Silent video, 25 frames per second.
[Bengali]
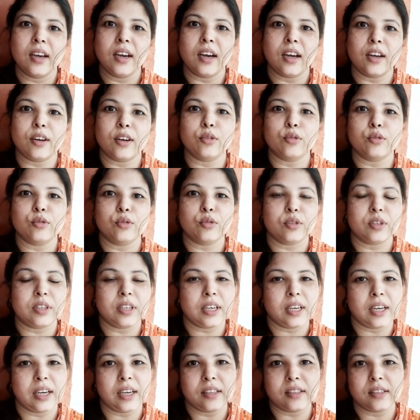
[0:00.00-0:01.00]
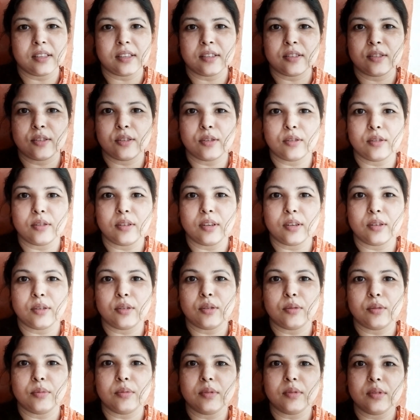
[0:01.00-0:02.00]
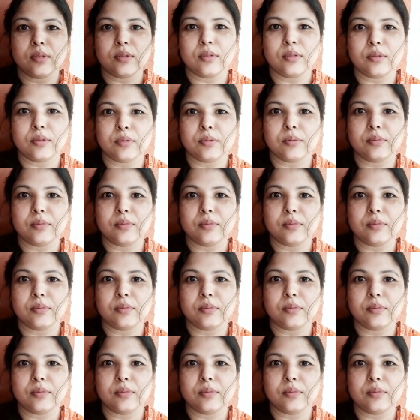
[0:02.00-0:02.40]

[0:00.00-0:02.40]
আরও টুকটাক কাজ আছে ওইগুলো করব তো